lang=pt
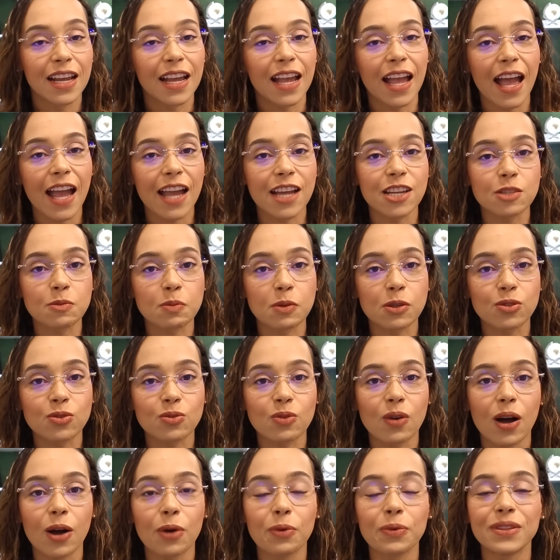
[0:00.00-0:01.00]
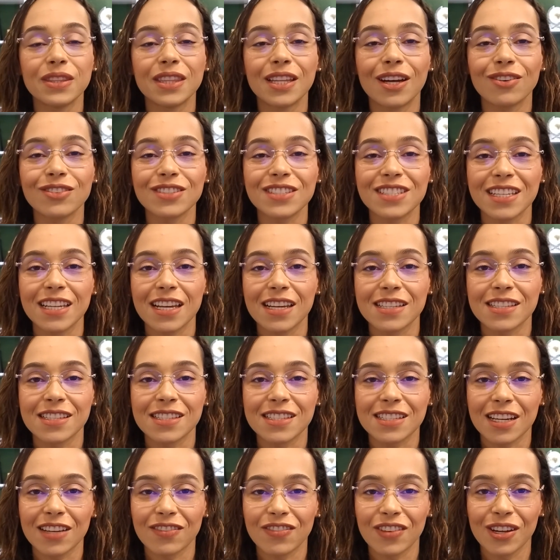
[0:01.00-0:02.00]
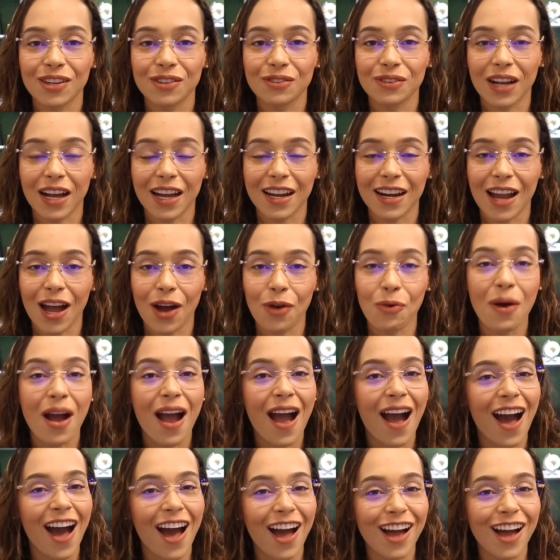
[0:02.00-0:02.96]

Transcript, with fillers: É isso, pessoal. Não se esqueça de se inscrever no canal,